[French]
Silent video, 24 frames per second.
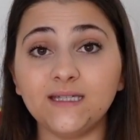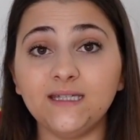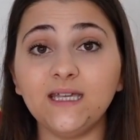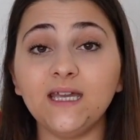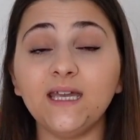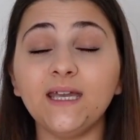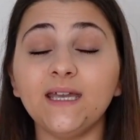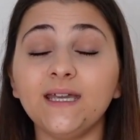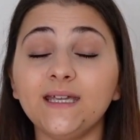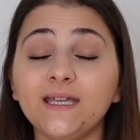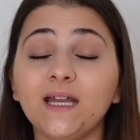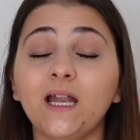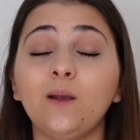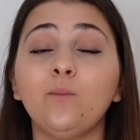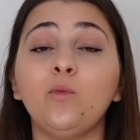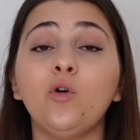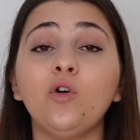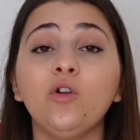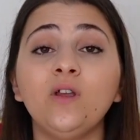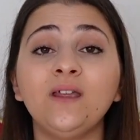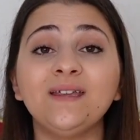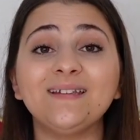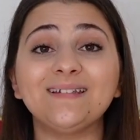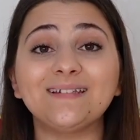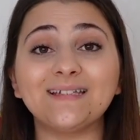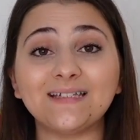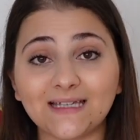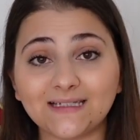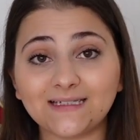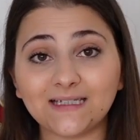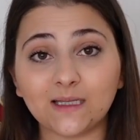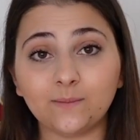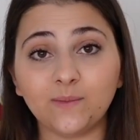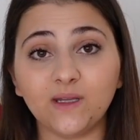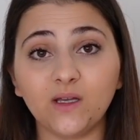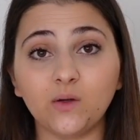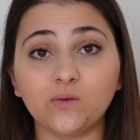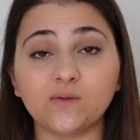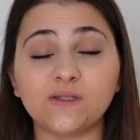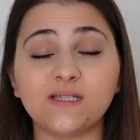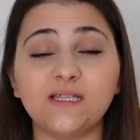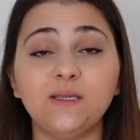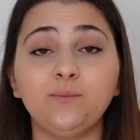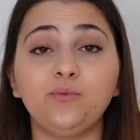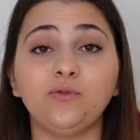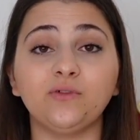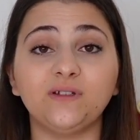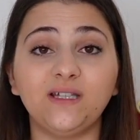qui est également très très bien
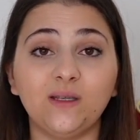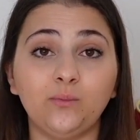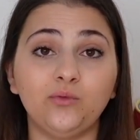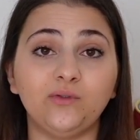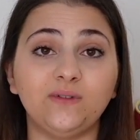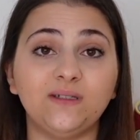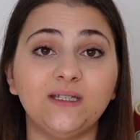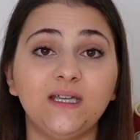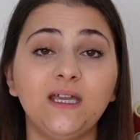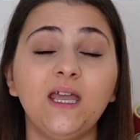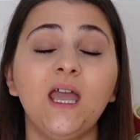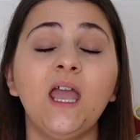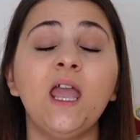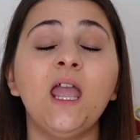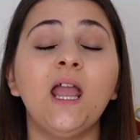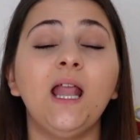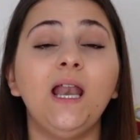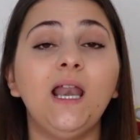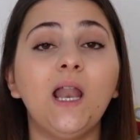aussi pour débuter.